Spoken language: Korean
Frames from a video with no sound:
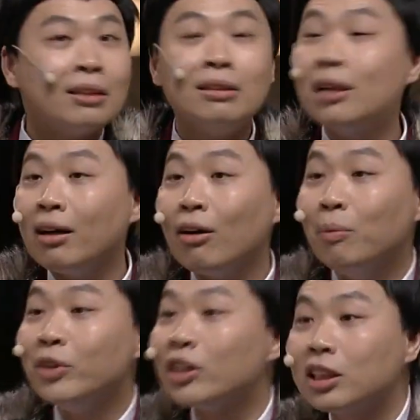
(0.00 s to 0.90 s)
진짜
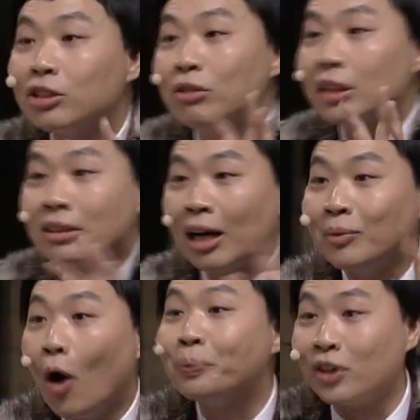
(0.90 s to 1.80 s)
여러분 여자친구 같은
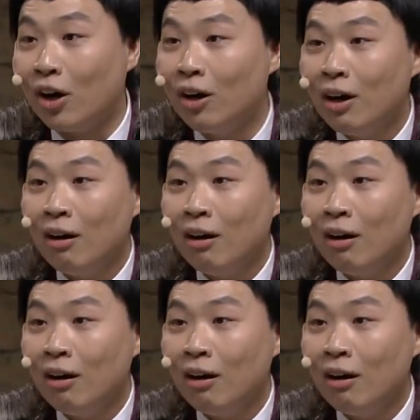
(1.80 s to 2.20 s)
사람은 없어.